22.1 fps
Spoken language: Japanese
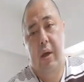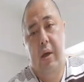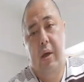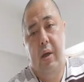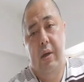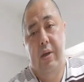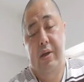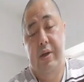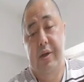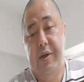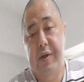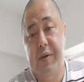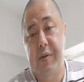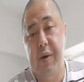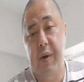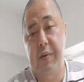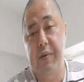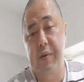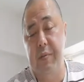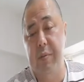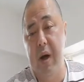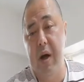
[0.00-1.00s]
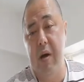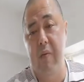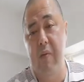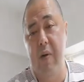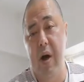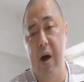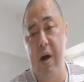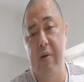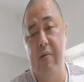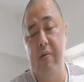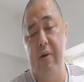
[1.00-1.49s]
実は不満
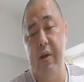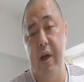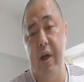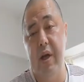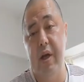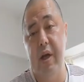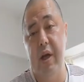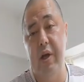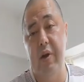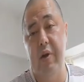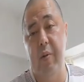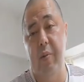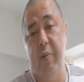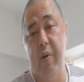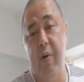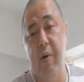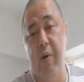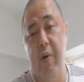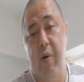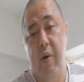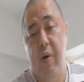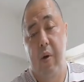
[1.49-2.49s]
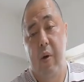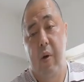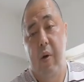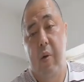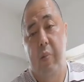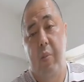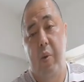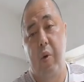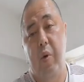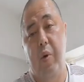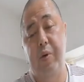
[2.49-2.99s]
はあるんだけれども、
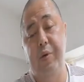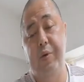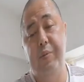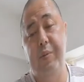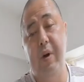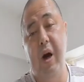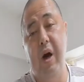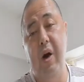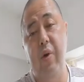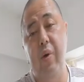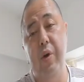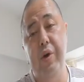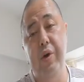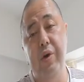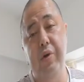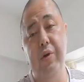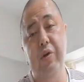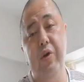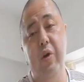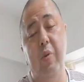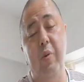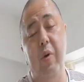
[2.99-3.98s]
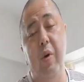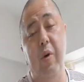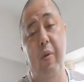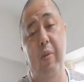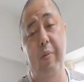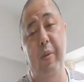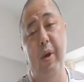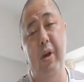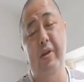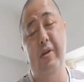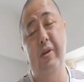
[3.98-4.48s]
もう不満を言うのも
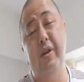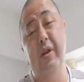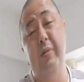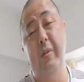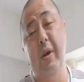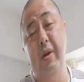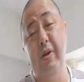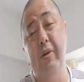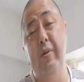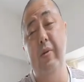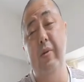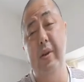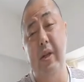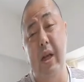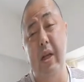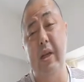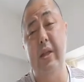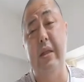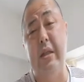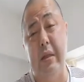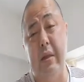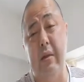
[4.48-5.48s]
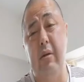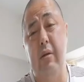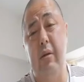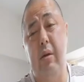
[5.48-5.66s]
別にめんどくさいし、